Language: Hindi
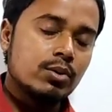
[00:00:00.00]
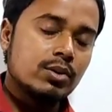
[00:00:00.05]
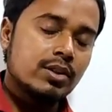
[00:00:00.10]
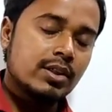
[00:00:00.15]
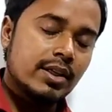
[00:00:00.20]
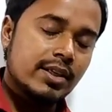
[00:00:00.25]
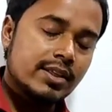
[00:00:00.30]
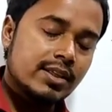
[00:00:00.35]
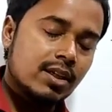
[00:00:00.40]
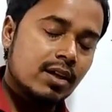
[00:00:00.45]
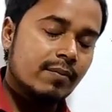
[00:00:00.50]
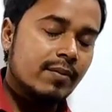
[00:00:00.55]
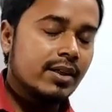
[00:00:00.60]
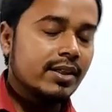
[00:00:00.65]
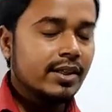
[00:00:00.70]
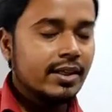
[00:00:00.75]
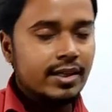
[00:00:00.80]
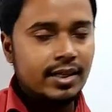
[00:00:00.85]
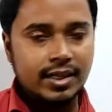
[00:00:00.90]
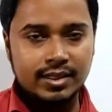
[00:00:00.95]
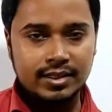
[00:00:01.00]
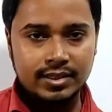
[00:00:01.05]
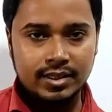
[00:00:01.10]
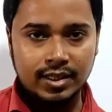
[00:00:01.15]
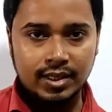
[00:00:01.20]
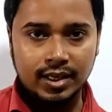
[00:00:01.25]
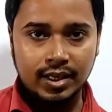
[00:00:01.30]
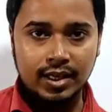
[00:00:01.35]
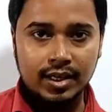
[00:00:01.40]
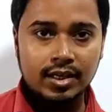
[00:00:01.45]
उस तरह से हमें दिखाई
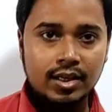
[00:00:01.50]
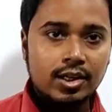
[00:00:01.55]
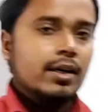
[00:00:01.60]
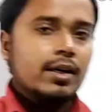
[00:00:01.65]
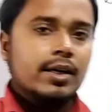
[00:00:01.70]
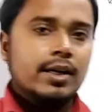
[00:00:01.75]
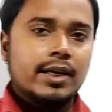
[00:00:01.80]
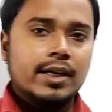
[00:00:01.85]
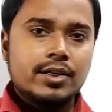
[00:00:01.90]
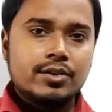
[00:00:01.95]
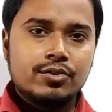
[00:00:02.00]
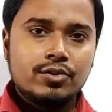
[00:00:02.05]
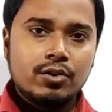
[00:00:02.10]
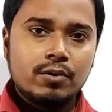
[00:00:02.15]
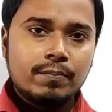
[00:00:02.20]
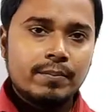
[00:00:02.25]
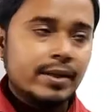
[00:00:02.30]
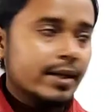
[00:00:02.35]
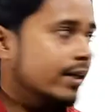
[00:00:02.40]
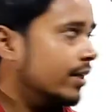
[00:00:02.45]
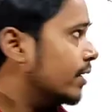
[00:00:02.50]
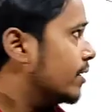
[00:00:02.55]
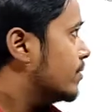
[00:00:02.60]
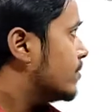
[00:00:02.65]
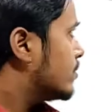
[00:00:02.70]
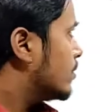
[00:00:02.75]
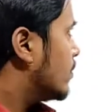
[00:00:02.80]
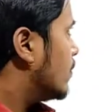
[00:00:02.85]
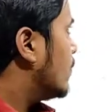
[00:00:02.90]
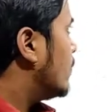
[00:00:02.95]
देंगे नेक्स्ट टॉपिक
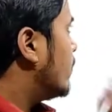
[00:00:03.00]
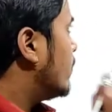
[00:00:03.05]
इज